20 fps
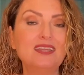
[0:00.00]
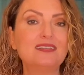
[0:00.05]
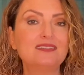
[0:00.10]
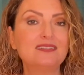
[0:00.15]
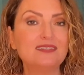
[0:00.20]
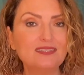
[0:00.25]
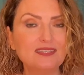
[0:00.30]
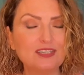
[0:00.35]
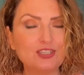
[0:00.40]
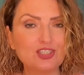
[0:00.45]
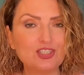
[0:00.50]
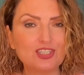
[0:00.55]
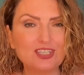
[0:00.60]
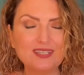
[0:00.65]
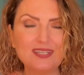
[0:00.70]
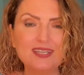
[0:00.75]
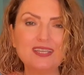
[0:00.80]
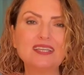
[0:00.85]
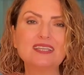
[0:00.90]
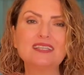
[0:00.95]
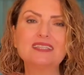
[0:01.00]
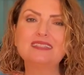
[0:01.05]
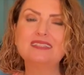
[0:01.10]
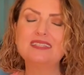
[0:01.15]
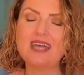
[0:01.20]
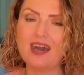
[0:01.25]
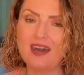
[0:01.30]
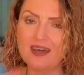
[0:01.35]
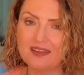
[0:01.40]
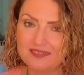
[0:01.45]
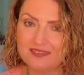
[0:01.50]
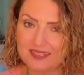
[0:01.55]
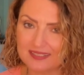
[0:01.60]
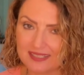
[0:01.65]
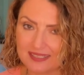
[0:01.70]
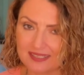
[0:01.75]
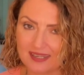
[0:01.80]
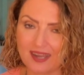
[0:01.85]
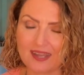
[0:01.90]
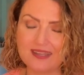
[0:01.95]
Sizin için daha
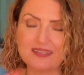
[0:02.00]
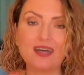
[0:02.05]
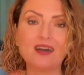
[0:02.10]
radikal,